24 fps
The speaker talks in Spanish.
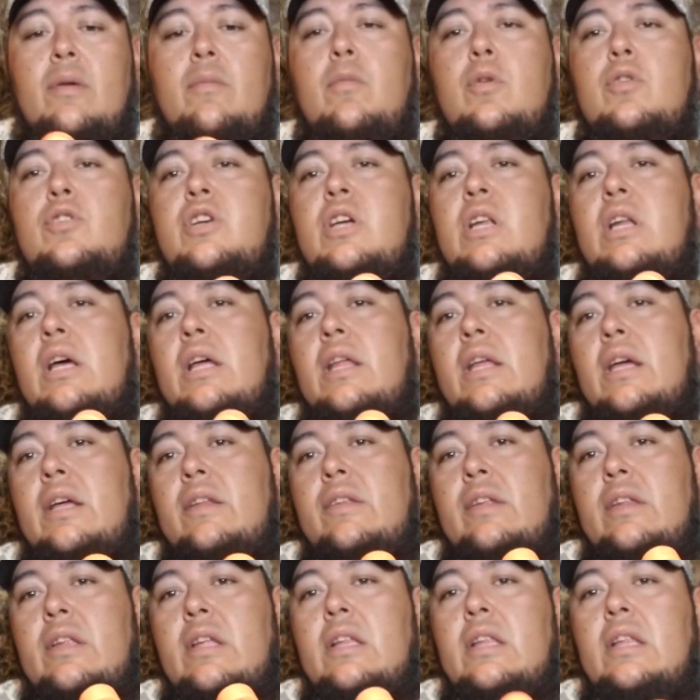mochila de
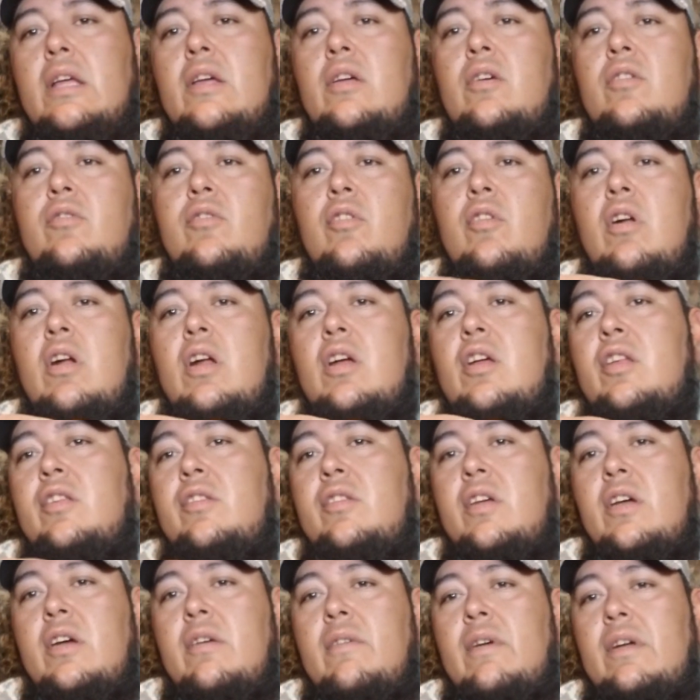72 horas
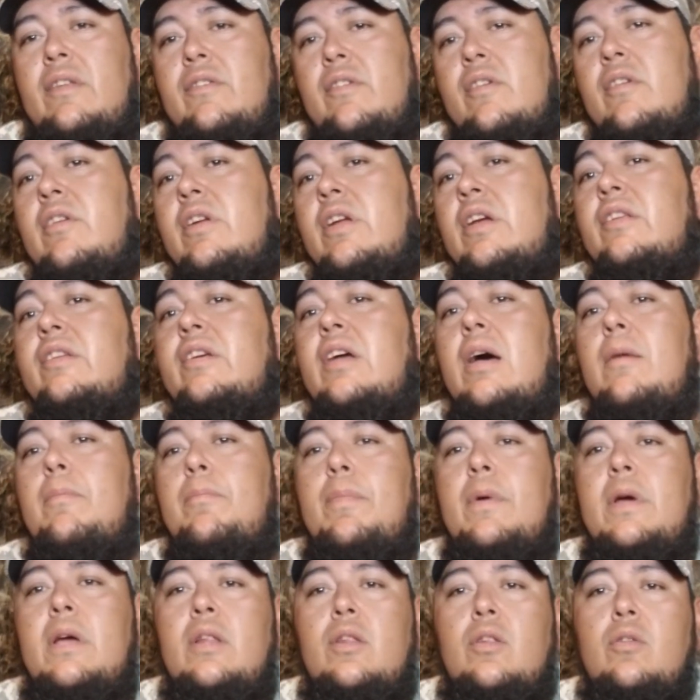de evasión y
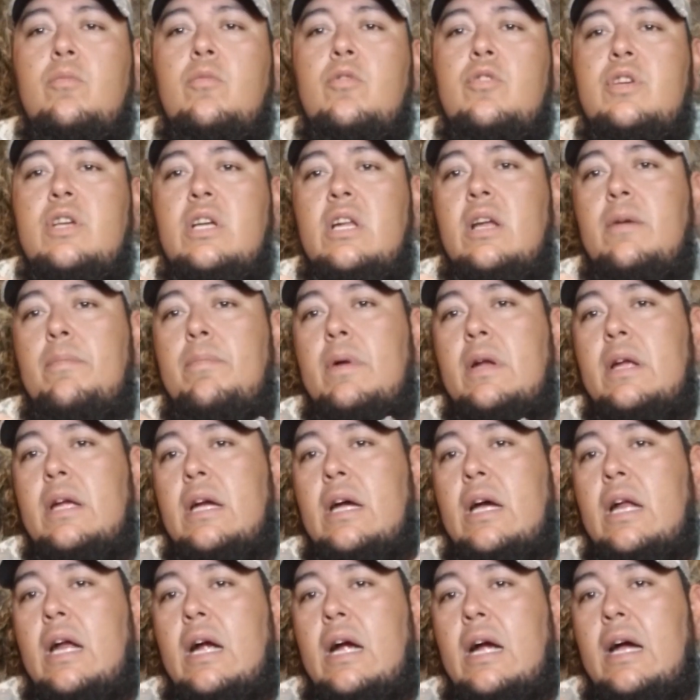escape en tu mochila para
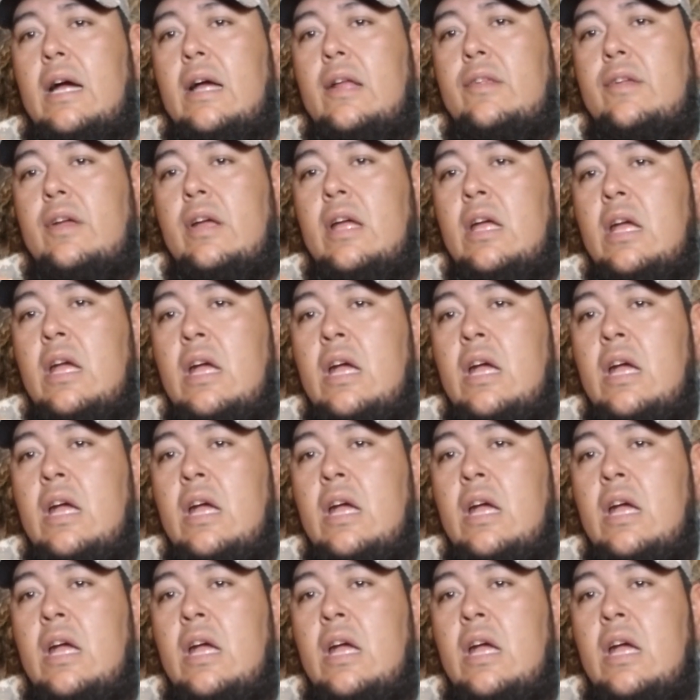llegar a casa.